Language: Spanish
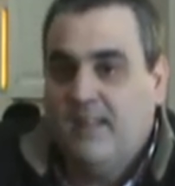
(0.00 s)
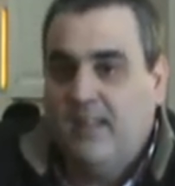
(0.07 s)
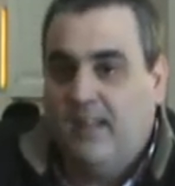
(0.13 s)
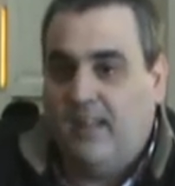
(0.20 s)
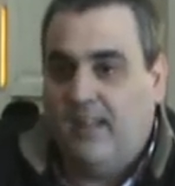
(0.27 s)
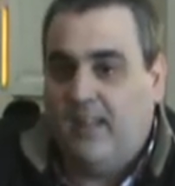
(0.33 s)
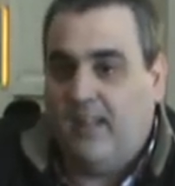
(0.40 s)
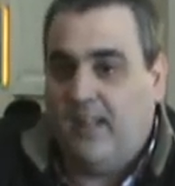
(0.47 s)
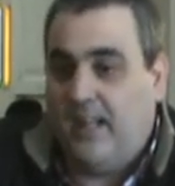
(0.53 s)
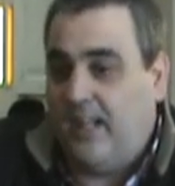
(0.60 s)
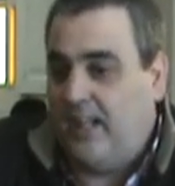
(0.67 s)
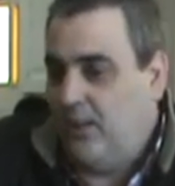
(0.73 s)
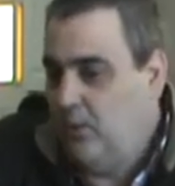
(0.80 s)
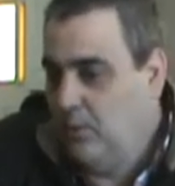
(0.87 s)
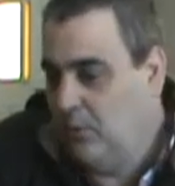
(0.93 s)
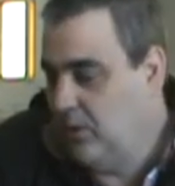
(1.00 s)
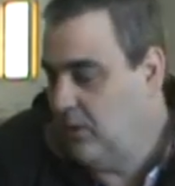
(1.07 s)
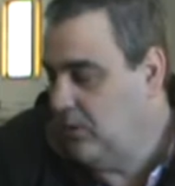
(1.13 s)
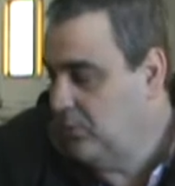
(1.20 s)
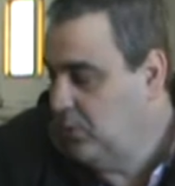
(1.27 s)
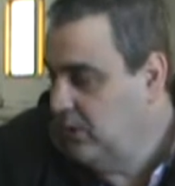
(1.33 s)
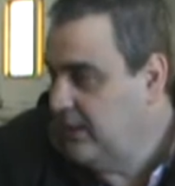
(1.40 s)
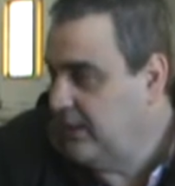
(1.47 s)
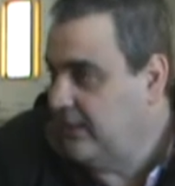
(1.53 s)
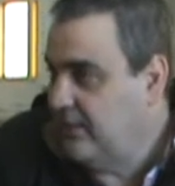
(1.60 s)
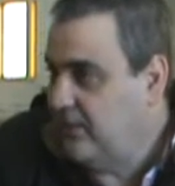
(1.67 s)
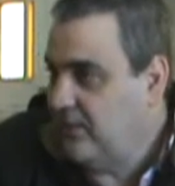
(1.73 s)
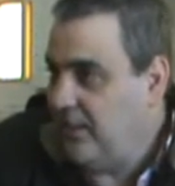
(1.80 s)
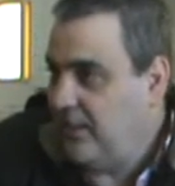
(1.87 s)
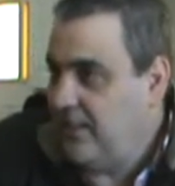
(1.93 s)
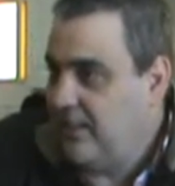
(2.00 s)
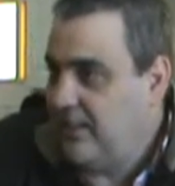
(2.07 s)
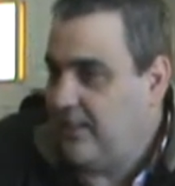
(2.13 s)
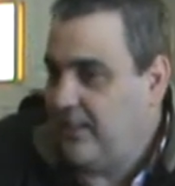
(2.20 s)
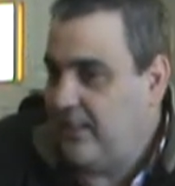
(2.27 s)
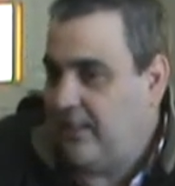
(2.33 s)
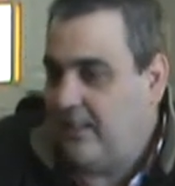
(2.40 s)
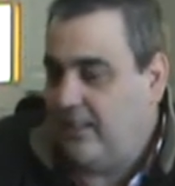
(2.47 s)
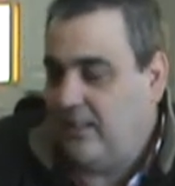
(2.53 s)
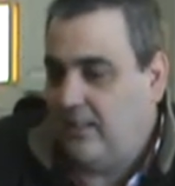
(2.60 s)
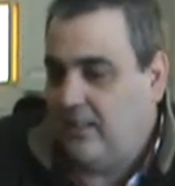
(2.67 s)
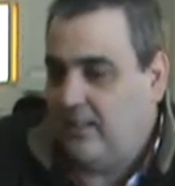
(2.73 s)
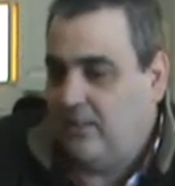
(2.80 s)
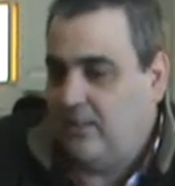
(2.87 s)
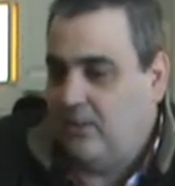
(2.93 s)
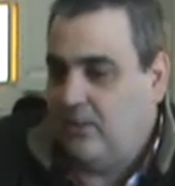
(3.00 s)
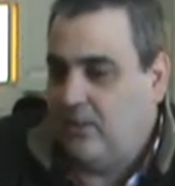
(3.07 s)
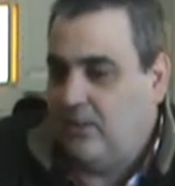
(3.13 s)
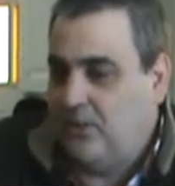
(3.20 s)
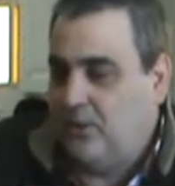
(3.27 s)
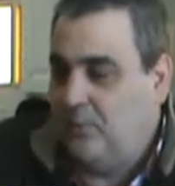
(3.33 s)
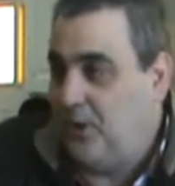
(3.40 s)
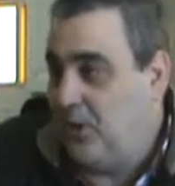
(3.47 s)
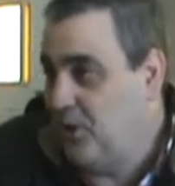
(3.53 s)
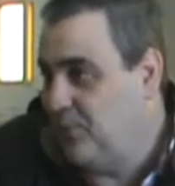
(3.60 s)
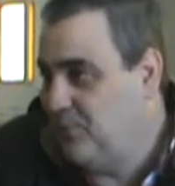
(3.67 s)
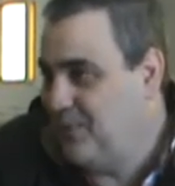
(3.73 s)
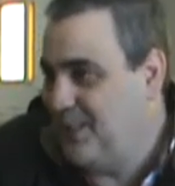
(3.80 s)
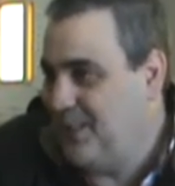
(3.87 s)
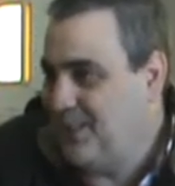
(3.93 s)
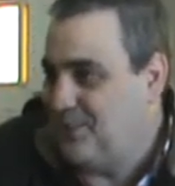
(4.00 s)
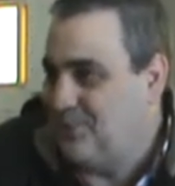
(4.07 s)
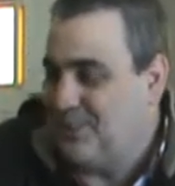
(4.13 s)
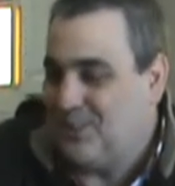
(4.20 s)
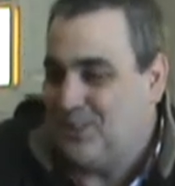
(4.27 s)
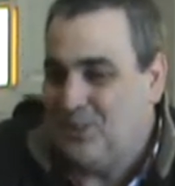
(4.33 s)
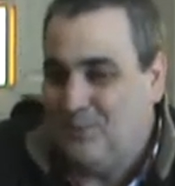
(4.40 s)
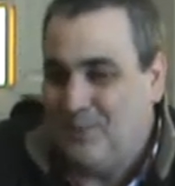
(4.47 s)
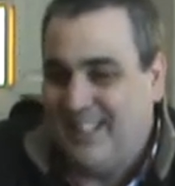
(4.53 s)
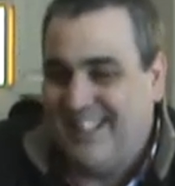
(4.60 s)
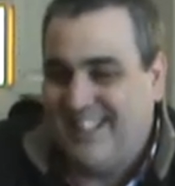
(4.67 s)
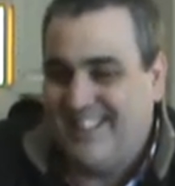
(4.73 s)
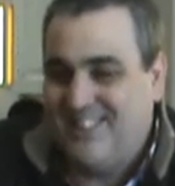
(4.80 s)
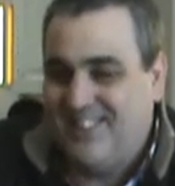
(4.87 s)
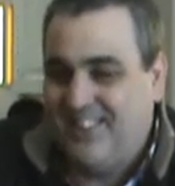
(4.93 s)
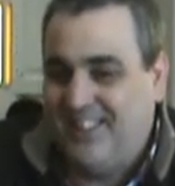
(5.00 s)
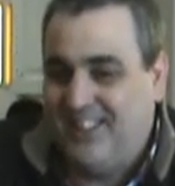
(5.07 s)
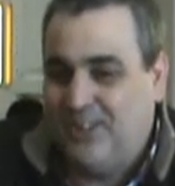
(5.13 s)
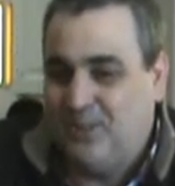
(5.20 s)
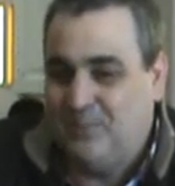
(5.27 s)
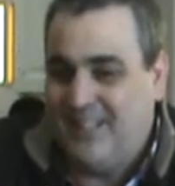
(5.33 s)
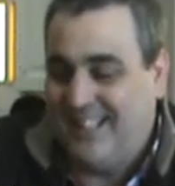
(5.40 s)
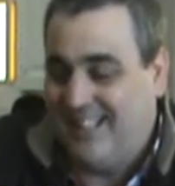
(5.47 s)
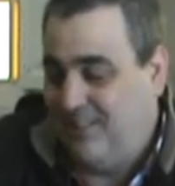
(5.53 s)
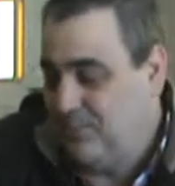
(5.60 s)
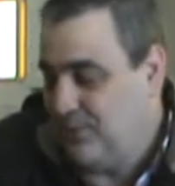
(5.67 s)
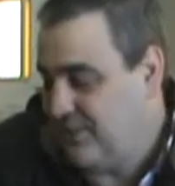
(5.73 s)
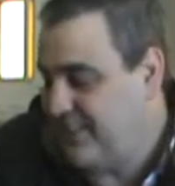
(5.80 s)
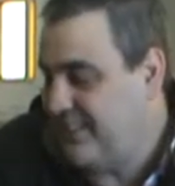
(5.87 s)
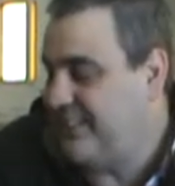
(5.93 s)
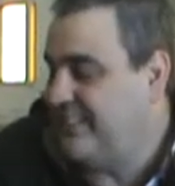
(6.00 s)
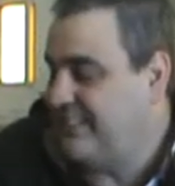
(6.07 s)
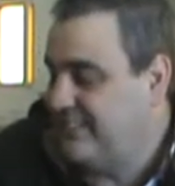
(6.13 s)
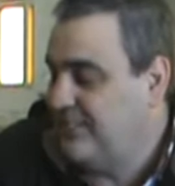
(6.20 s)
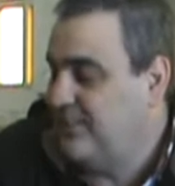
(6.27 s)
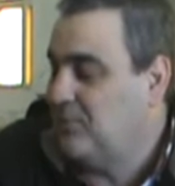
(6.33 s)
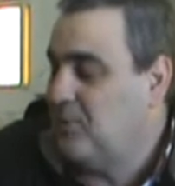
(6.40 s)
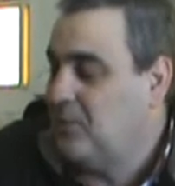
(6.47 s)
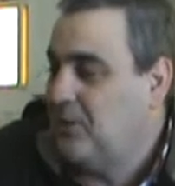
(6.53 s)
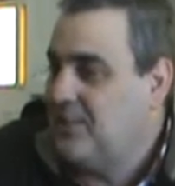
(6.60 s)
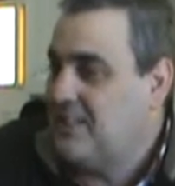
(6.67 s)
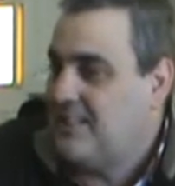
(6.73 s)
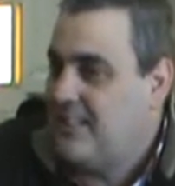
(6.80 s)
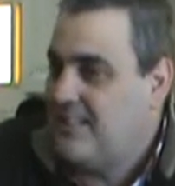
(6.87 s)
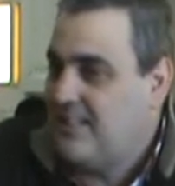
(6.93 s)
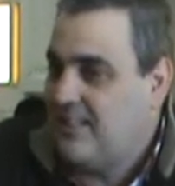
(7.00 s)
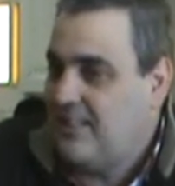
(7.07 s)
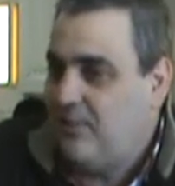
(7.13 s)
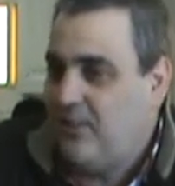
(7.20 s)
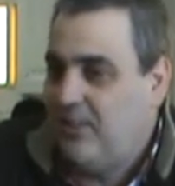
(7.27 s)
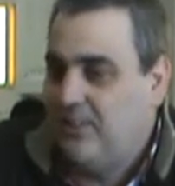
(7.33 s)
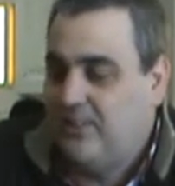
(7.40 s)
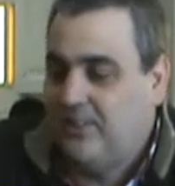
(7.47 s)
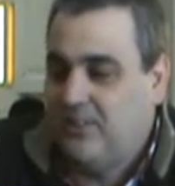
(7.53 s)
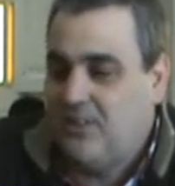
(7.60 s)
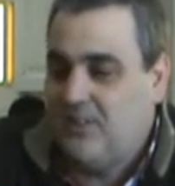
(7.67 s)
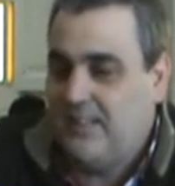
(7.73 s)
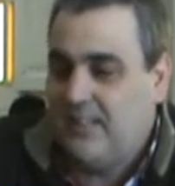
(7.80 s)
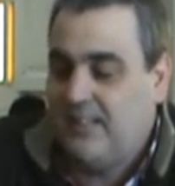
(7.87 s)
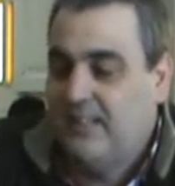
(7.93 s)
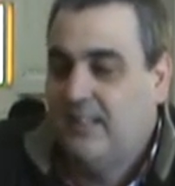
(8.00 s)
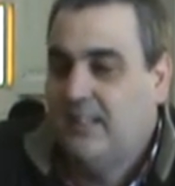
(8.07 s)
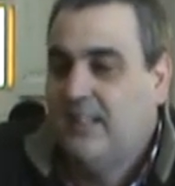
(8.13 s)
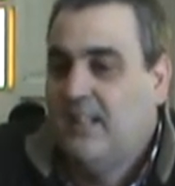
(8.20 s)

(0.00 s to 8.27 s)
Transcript: Y él estuvo buscando en internet y encontró mi nombre como haciendo investigaciones en tomate, por ser, como vos decías, científico de CONICET.